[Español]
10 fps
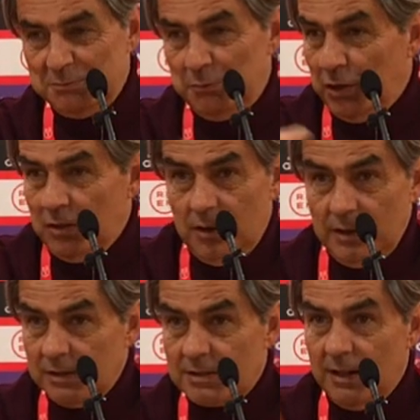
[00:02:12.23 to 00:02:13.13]
Bueno,
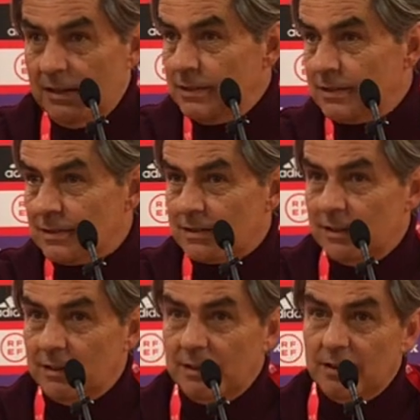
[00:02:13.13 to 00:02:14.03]
ahí está, es,
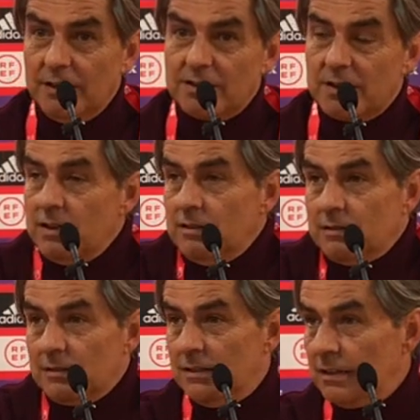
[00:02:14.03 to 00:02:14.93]
eh, ahí están,
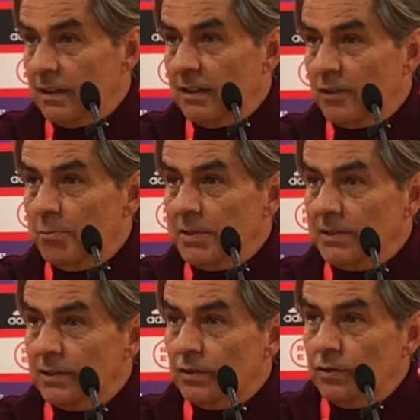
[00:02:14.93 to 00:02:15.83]
eh,
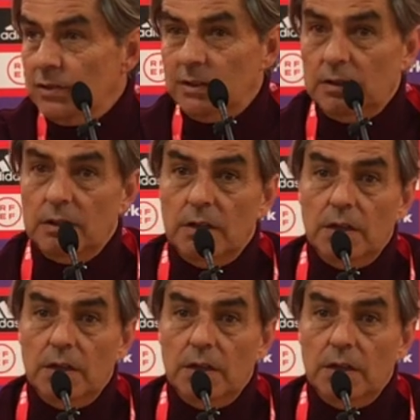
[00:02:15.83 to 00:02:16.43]
compitiendo y,